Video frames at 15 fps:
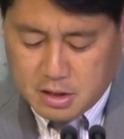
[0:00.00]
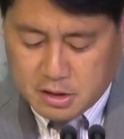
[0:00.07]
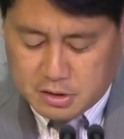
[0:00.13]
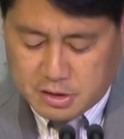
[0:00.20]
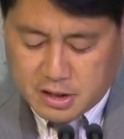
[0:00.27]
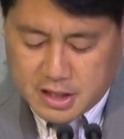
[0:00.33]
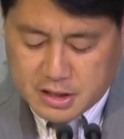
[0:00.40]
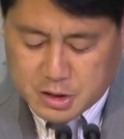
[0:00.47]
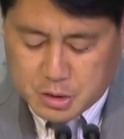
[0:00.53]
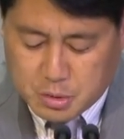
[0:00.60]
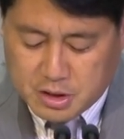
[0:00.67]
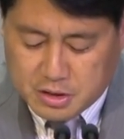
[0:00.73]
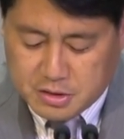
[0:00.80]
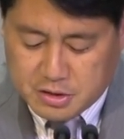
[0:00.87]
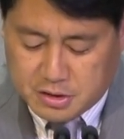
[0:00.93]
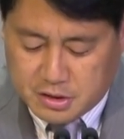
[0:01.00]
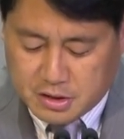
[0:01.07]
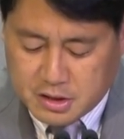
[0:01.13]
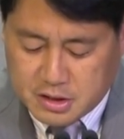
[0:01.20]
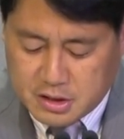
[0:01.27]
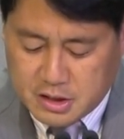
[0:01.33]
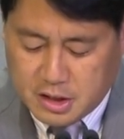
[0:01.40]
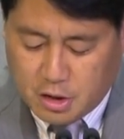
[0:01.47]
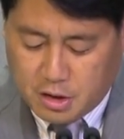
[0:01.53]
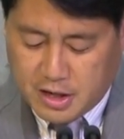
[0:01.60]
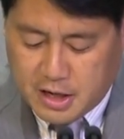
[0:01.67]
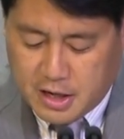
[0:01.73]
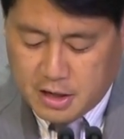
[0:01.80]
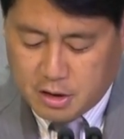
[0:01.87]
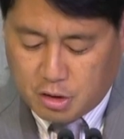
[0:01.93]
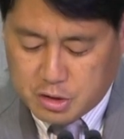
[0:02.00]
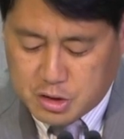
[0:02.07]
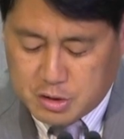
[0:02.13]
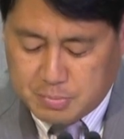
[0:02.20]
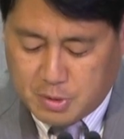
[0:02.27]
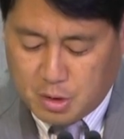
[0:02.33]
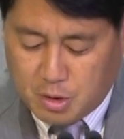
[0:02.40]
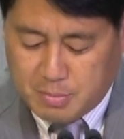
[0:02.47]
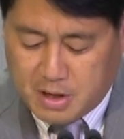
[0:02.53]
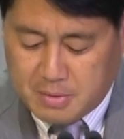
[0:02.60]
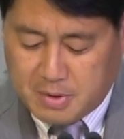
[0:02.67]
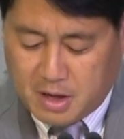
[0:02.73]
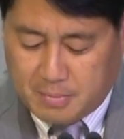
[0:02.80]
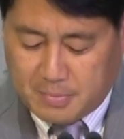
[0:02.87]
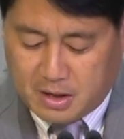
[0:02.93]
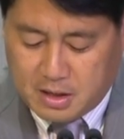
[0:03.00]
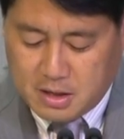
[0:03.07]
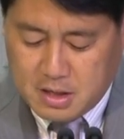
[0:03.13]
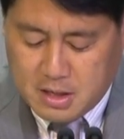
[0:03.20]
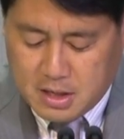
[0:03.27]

그들의 지도자들은 그 혀에 거친 말로 말미암아